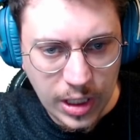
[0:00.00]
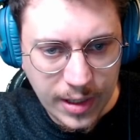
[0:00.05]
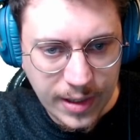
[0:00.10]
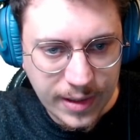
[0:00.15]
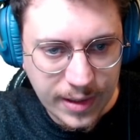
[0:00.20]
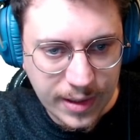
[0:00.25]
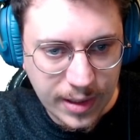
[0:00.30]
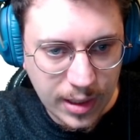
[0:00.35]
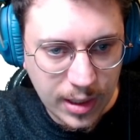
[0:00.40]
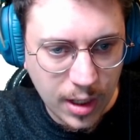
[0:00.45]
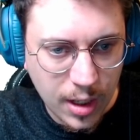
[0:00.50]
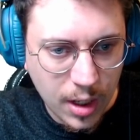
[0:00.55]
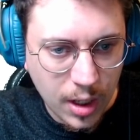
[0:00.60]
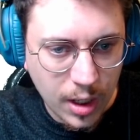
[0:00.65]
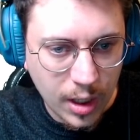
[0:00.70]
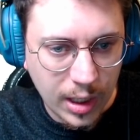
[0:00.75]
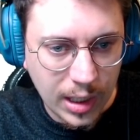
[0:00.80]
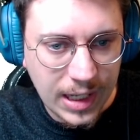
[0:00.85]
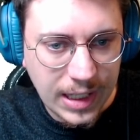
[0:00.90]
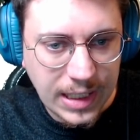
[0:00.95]
C'est
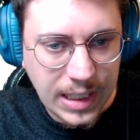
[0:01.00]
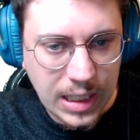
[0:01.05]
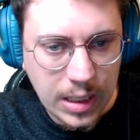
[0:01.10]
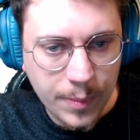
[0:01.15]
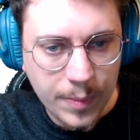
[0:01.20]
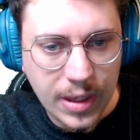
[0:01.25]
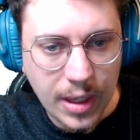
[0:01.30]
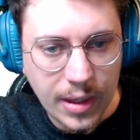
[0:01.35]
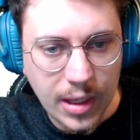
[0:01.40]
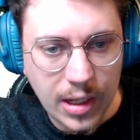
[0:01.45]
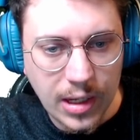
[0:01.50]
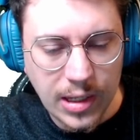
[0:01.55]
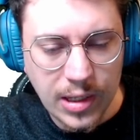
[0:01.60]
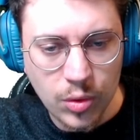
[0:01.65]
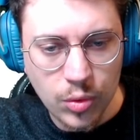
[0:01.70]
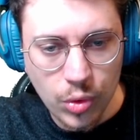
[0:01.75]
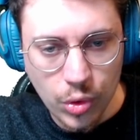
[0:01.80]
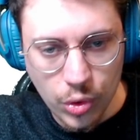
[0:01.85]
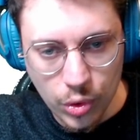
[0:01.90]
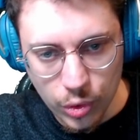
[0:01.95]
l'équipe d'analyse
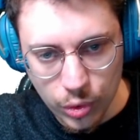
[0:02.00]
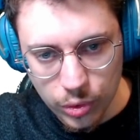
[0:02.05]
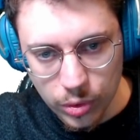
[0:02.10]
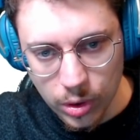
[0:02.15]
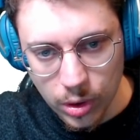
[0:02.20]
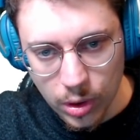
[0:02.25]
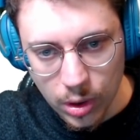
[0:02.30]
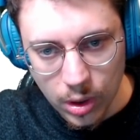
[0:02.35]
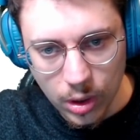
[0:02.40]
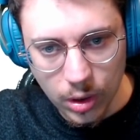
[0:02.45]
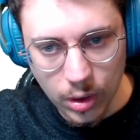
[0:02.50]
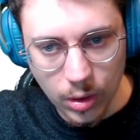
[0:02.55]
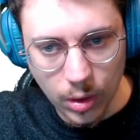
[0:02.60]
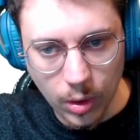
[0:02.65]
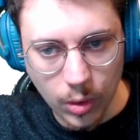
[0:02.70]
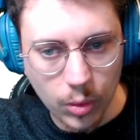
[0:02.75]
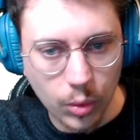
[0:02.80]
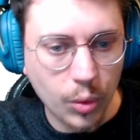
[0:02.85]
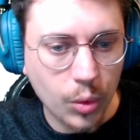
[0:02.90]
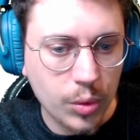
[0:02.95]
du jeu. Euh, en
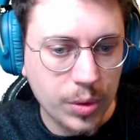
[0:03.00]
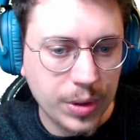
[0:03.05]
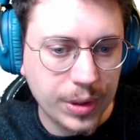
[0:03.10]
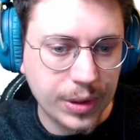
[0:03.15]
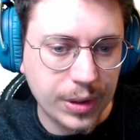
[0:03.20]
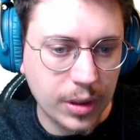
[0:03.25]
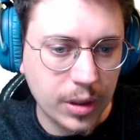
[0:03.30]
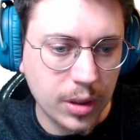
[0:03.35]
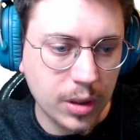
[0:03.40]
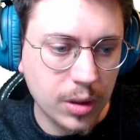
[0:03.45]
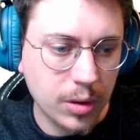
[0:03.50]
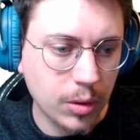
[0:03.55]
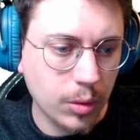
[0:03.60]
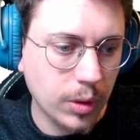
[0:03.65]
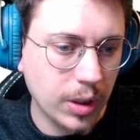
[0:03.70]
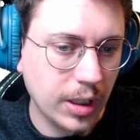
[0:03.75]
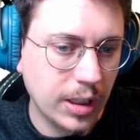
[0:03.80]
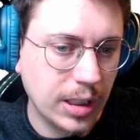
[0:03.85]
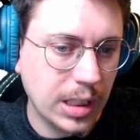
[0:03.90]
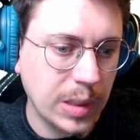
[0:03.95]
gros, c'est
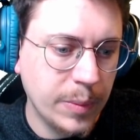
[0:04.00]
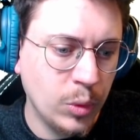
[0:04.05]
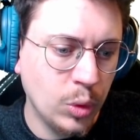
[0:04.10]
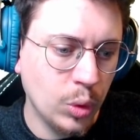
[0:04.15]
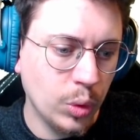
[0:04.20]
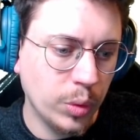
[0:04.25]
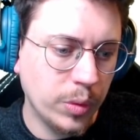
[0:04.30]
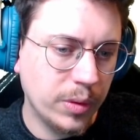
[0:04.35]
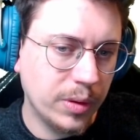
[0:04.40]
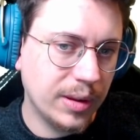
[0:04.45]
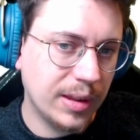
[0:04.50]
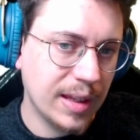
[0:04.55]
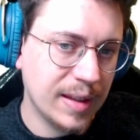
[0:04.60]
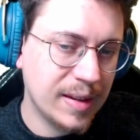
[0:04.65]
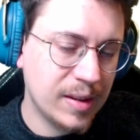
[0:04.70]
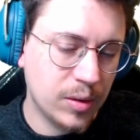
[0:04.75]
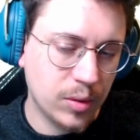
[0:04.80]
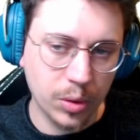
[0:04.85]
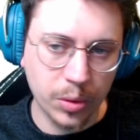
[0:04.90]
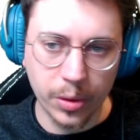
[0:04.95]
une équipe de
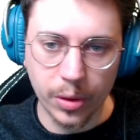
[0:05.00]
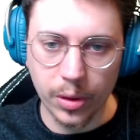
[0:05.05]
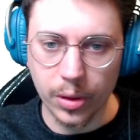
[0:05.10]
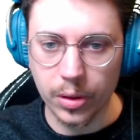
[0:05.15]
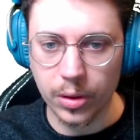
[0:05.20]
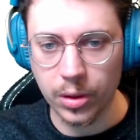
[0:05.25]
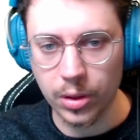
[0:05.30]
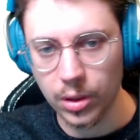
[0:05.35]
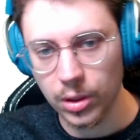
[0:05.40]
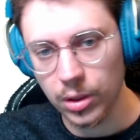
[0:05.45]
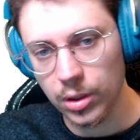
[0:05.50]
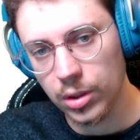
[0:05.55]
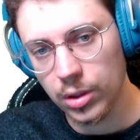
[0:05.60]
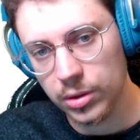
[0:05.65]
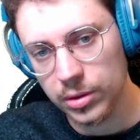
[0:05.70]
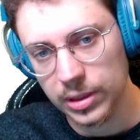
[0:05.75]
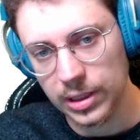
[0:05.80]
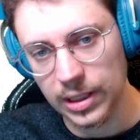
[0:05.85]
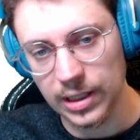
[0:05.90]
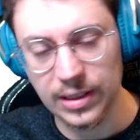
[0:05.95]
testeurs
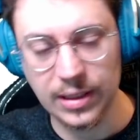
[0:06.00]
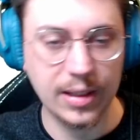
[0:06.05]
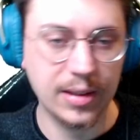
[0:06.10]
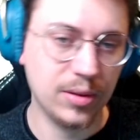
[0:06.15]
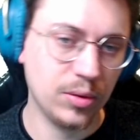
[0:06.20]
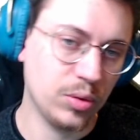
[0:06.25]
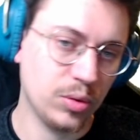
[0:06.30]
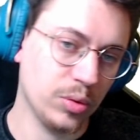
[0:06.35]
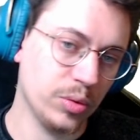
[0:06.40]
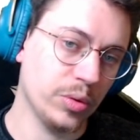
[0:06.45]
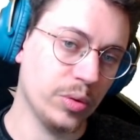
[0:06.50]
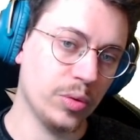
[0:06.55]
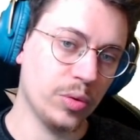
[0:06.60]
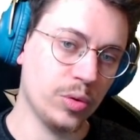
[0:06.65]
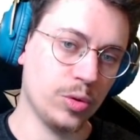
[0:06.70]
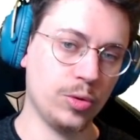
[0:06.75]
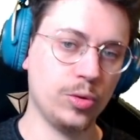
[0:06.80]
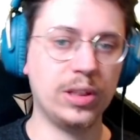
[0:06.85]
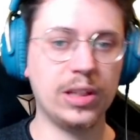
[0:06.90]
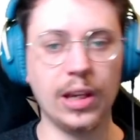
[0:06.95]
qui teste euh, le
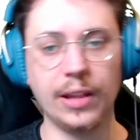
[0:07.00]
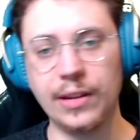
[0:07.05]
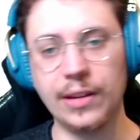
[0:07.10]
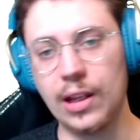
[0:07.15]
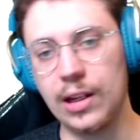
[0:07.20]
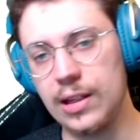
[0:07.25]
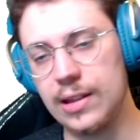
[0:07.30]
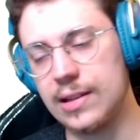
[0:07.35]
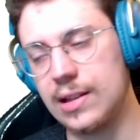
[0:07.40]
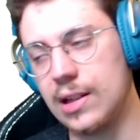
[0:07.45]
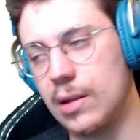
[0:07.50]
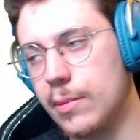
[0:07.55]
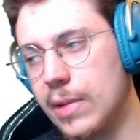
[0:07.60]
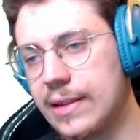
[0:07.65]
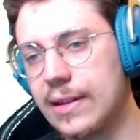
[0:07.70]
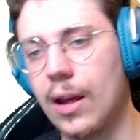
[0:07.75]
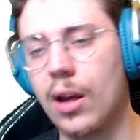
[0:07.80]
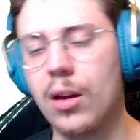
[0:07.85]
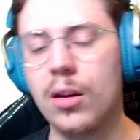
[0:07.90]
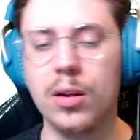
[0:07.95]
jeu, qui analyse les
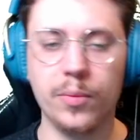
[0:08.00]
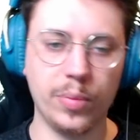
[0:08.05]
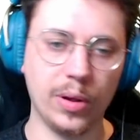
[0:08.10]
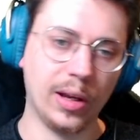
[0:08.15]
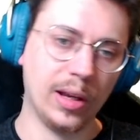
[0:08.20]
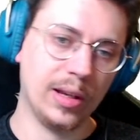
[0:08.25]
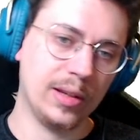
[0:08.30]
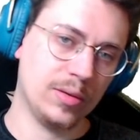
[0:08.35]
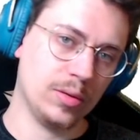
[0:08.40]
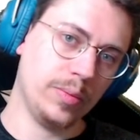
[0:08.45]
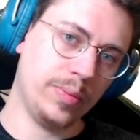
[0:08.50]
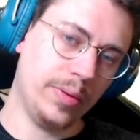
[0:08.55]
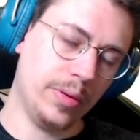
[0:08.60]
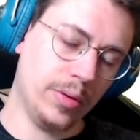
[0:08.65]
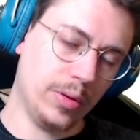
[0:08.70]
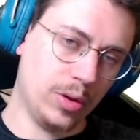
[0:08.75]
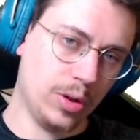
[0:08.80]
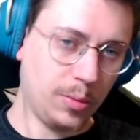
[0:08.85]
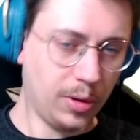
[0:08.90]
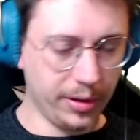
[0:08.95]
méta, par exemple,
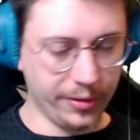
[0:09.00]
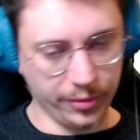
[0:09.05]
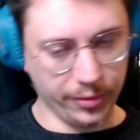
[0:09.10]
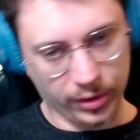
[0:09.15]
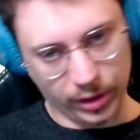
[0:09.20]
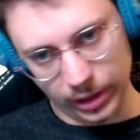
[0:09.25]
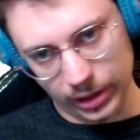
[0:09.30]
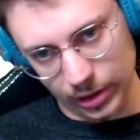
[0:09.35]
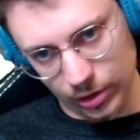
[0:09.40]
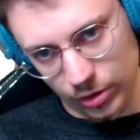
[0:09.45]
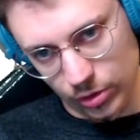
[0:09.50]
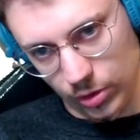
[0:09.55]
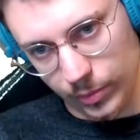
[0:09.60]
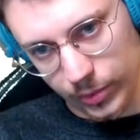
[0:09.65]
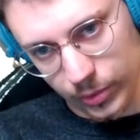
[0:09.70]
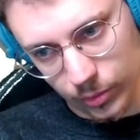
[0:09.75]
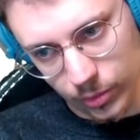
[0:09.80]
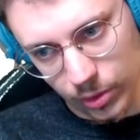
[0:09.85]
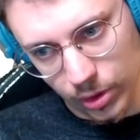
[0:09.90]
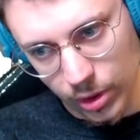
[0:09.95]
comment il faudrait qu'un
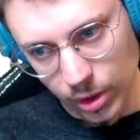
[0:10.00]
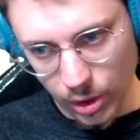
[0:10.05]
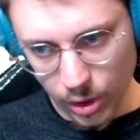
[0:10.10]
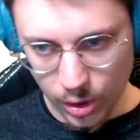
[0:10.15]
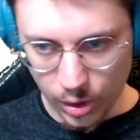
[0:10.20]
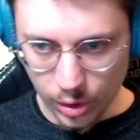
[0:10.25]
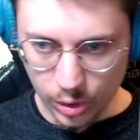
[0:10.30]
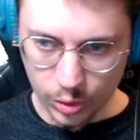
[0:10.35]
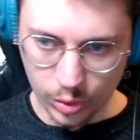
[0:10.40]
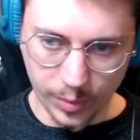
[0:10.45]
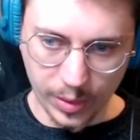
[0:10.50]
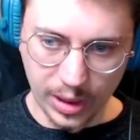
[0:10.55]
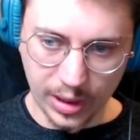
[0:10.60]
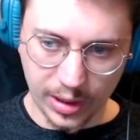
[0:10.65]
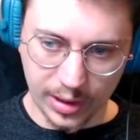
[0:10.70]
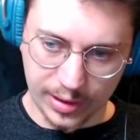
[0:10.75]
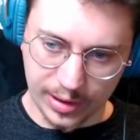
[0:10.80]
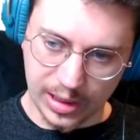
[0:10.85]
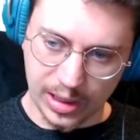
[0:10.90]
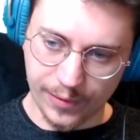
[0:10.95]
champion soit build,
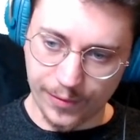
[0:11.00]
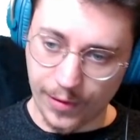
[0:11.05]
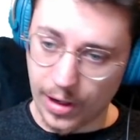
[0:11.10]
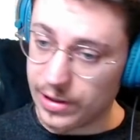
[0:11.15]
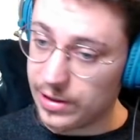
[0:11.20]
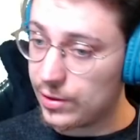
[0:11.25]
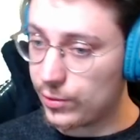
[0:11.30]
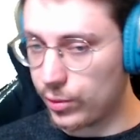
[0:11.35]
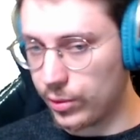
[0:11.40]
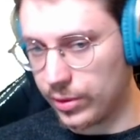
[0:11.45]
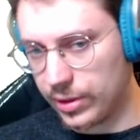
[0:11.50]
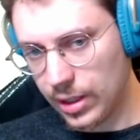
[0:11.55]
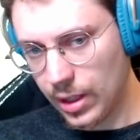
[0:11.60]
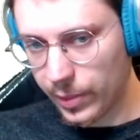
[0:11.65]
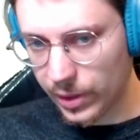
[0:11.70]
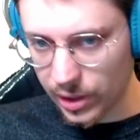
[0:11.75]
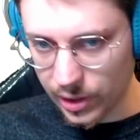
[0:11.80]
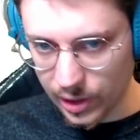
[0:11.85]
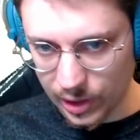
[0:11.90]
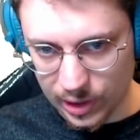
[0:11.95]
qui va discuter
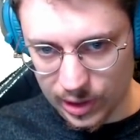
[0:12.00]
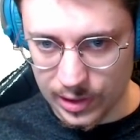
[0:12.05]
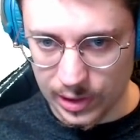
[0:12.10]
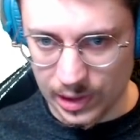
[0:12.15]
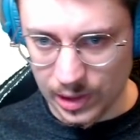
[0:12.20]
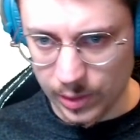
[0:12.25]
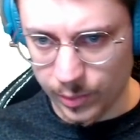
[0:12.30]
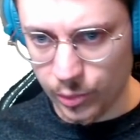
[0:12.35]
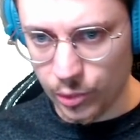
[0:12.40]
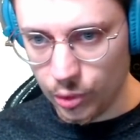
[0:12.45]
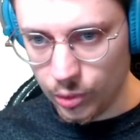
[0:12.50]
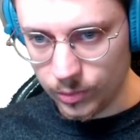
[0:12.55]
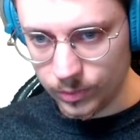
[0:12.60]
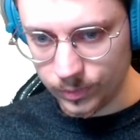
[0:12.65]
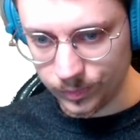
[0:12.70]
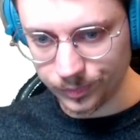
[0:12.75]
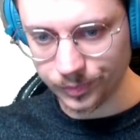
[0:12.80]
après avec les équipes de,